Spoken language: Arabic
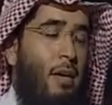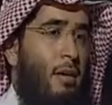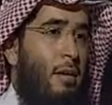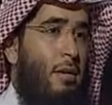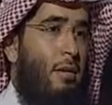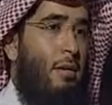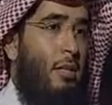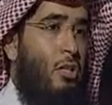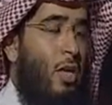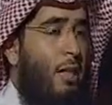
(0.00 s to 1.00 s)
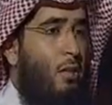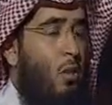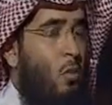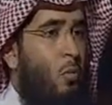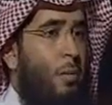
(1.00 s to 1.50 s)
آه، الجهات
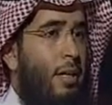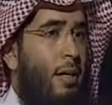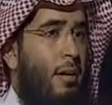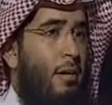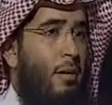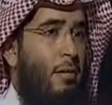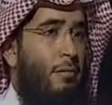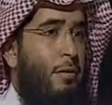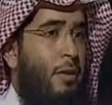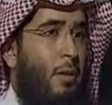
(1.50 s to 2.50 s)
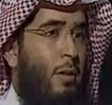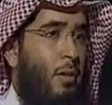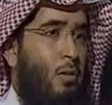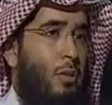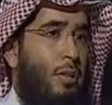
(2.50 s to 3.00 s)
الحكومية آه، فعلا
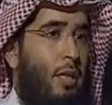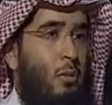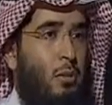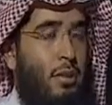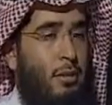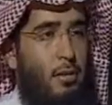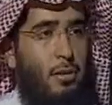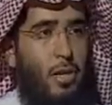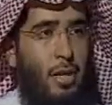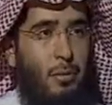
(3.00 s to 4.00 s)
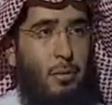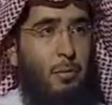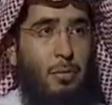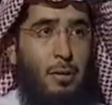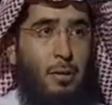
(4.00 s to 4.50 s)
ماذا تريد هل تريد الجانب
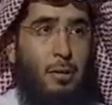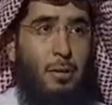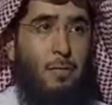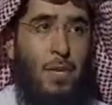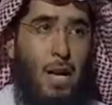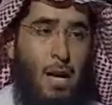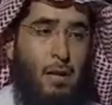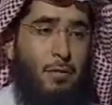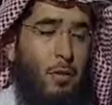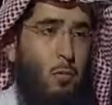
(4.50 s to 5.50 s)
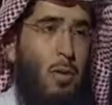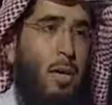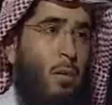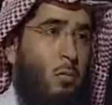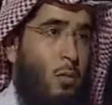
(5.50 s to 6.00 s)
آه، ألف أو
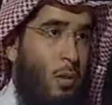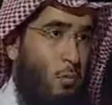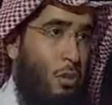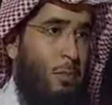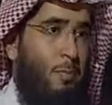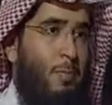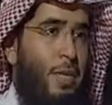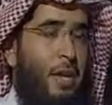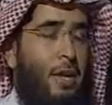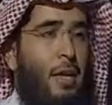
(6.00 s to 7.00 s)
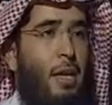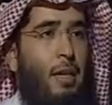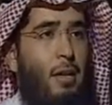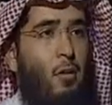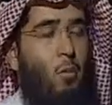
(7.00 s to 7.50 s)
باء أو, أو جيم
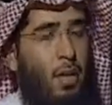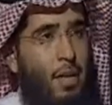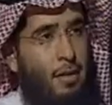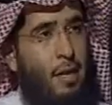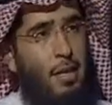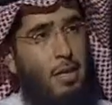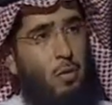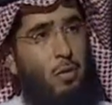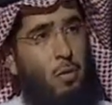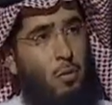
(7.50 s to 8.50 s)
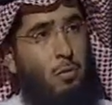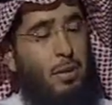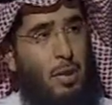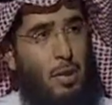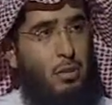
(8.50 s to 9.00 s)
وعلى ذلك سوف نقوم
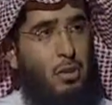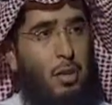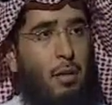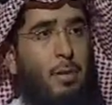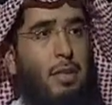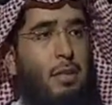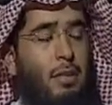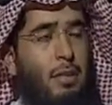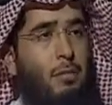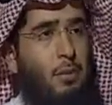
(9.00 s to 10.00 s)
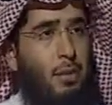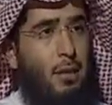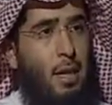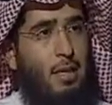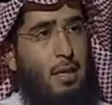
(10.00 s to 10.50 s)
بدراسة إن شاء الله بعد العيد
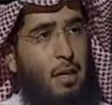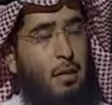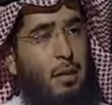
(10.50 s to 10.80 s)
بدراسة